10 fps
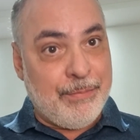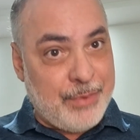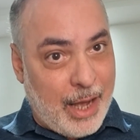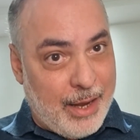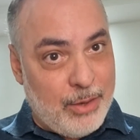
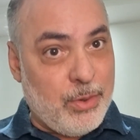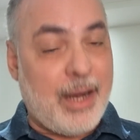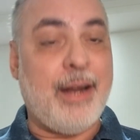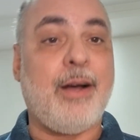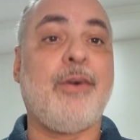Tá aí no
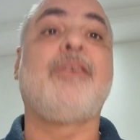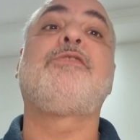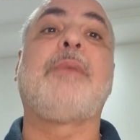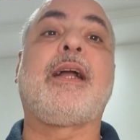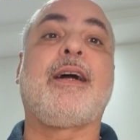canal eu
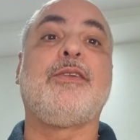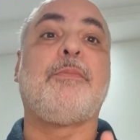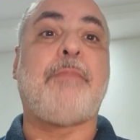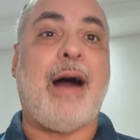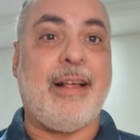explicando
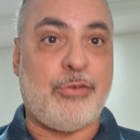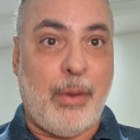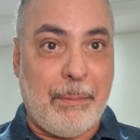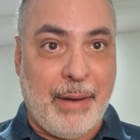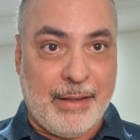passo a
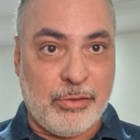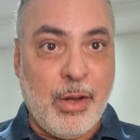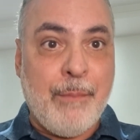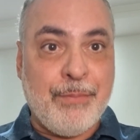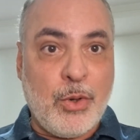passo
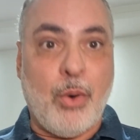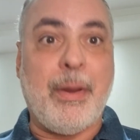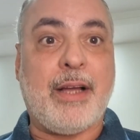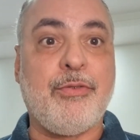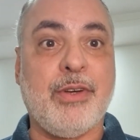como
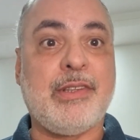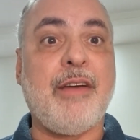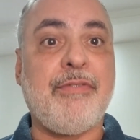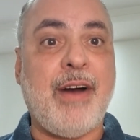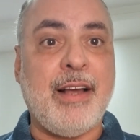é que
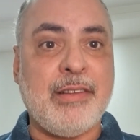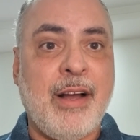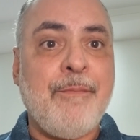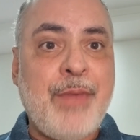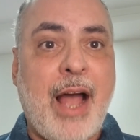você faz.
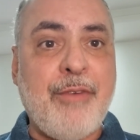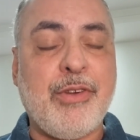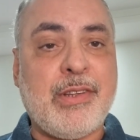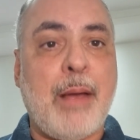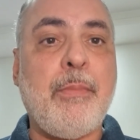Aí
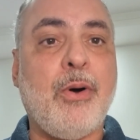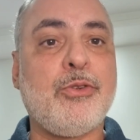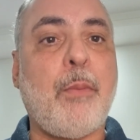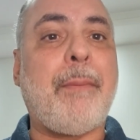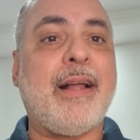você
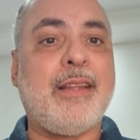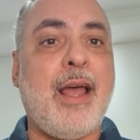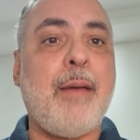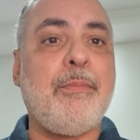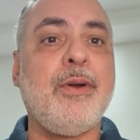monta o
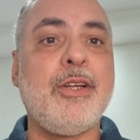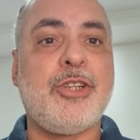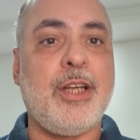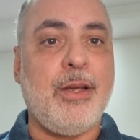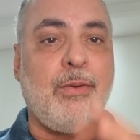padê
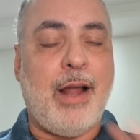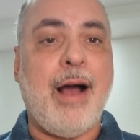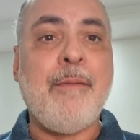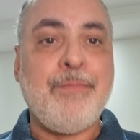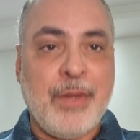bonitinho
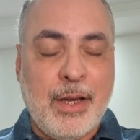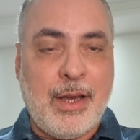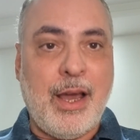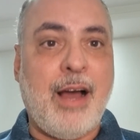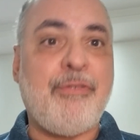lá,
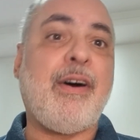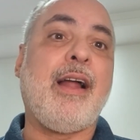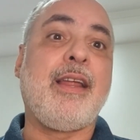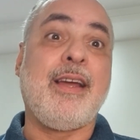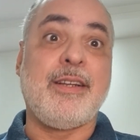que é a
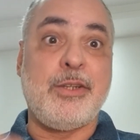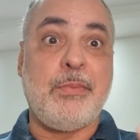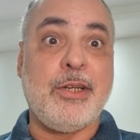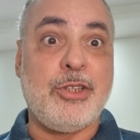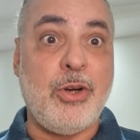farinha de
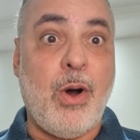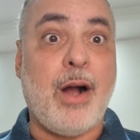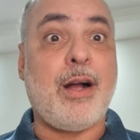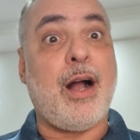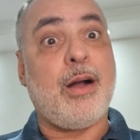
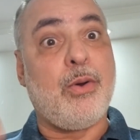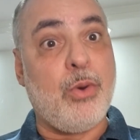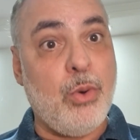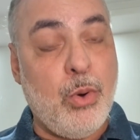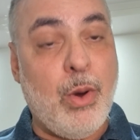mandioca
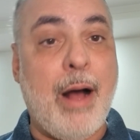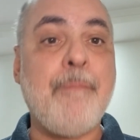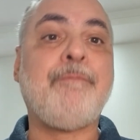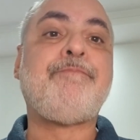crua,